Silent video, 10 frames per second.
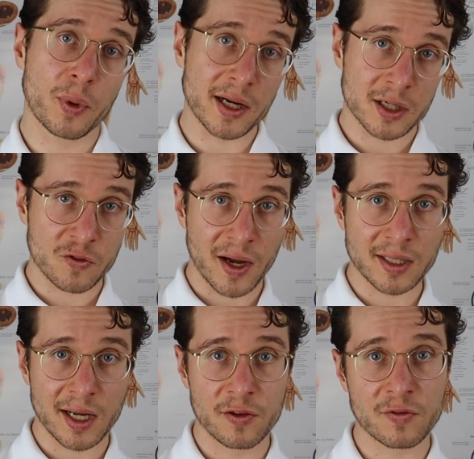praktisch
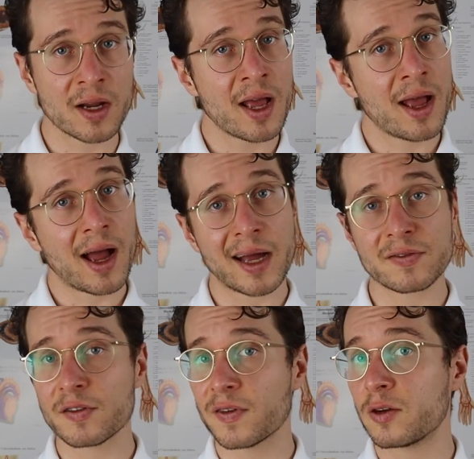weiterhelfen,
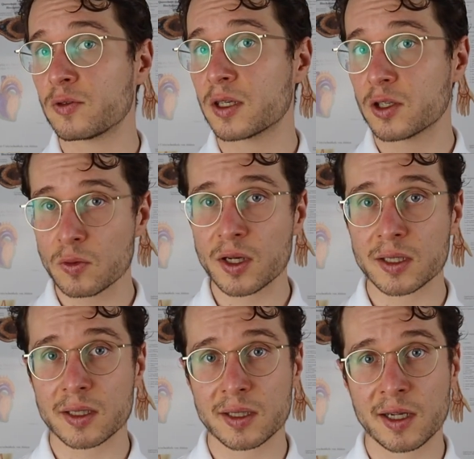Einfach weil unser
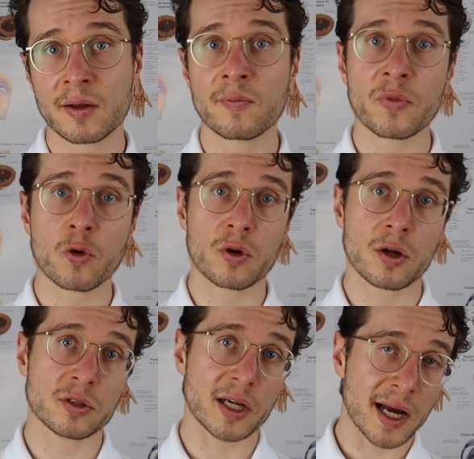Gesundheitssystem
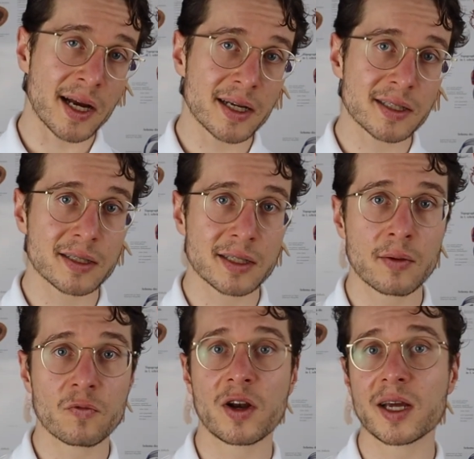oder unser
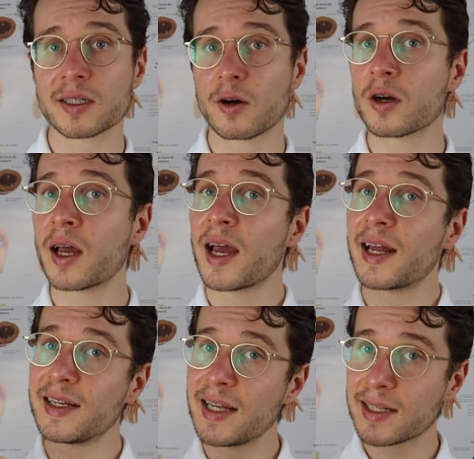Krankheitssystem vielleicht auch
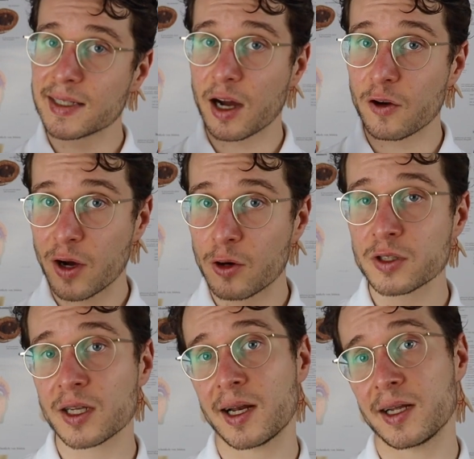nicht darauf
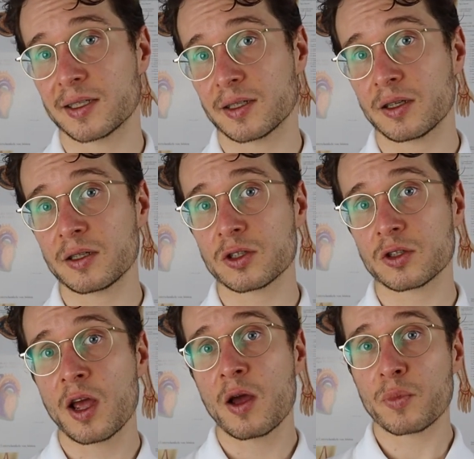ausgelegt
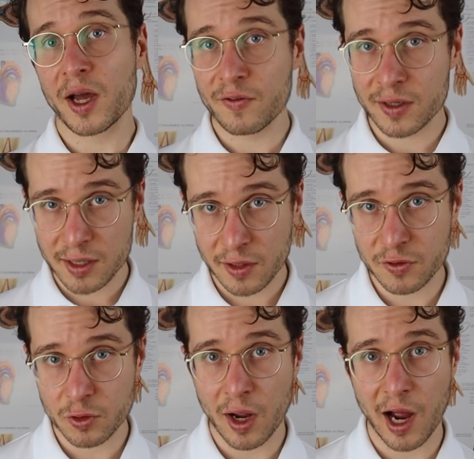ist,
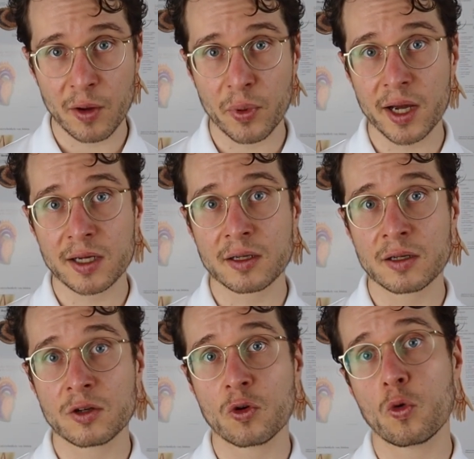präventiv zu
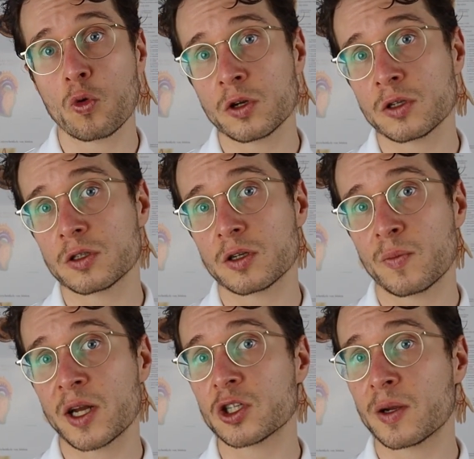arbeiten
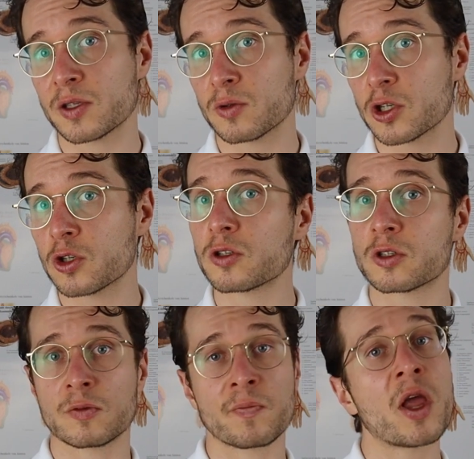und Menschen dabei zu
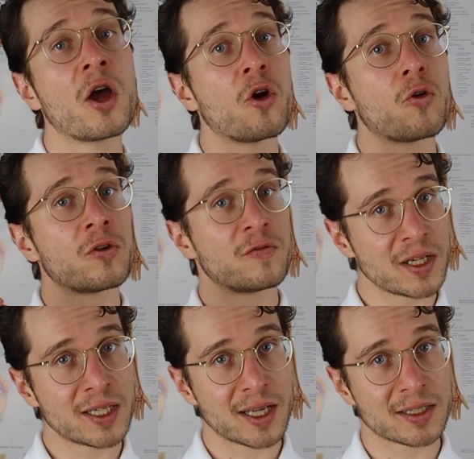unterstützen. Und
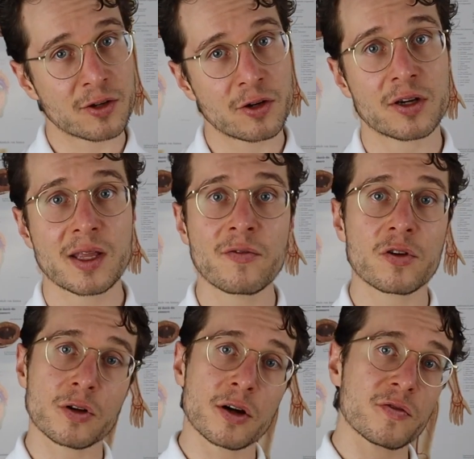wichtig jetzt auch noch, hier
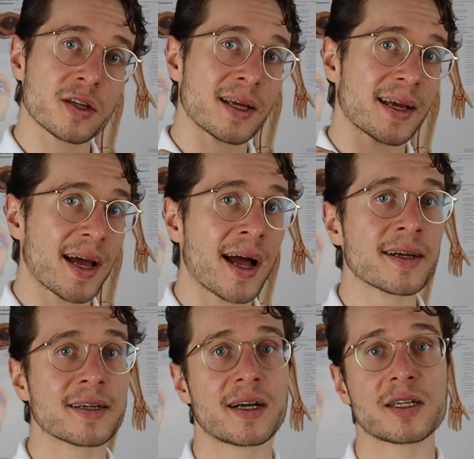wird häufig den
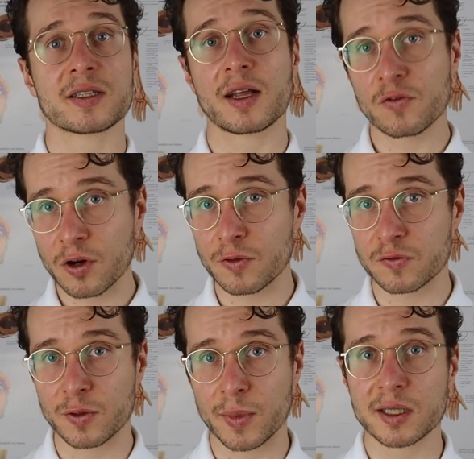Krankenkassen ein
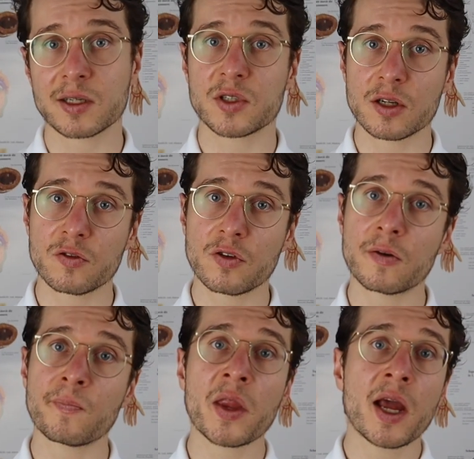Vorwurf gemacht im Sinne
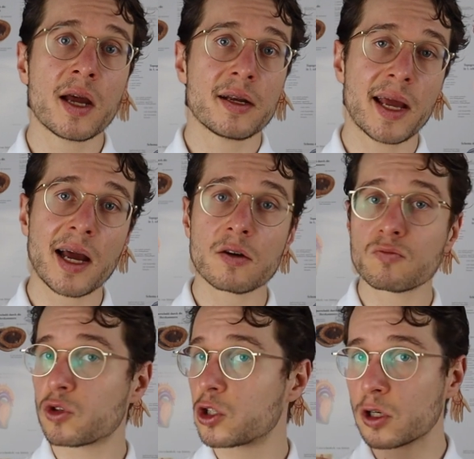von,
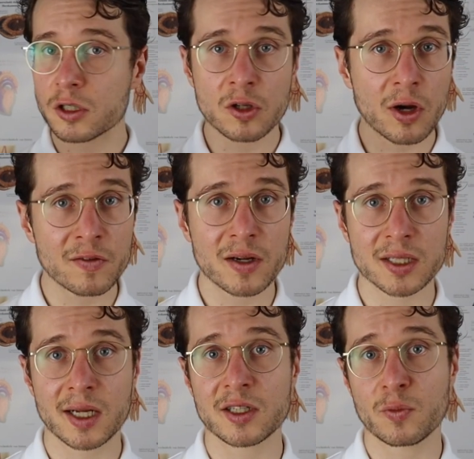naja, die sollten doch einfach
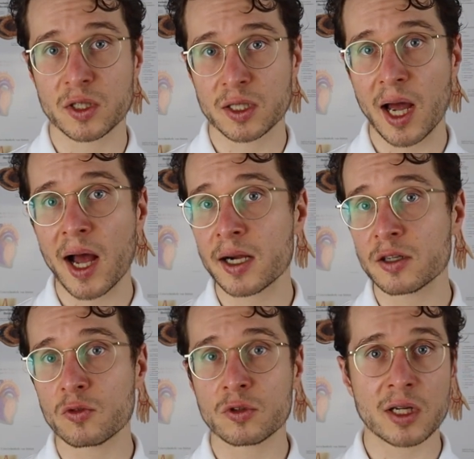das Ganze
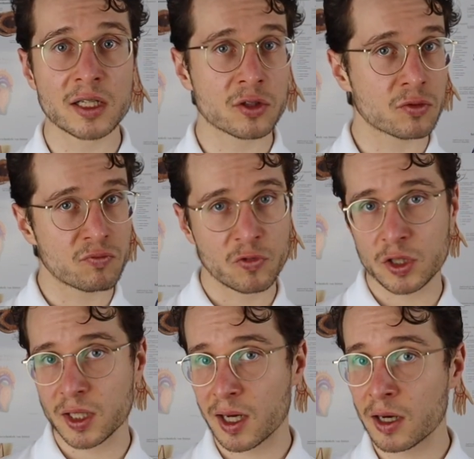bezahlen und das
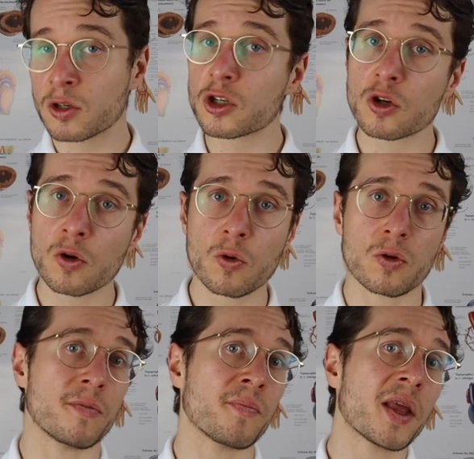würde sich ja dann doch schon
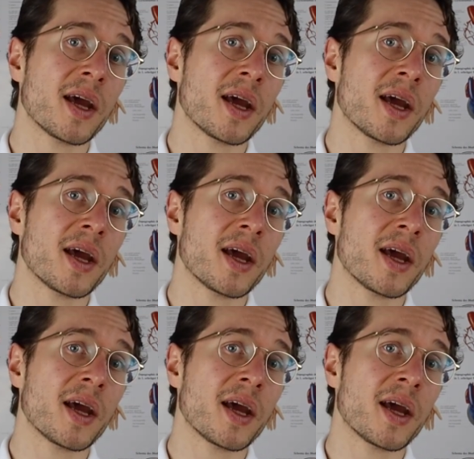lohnen.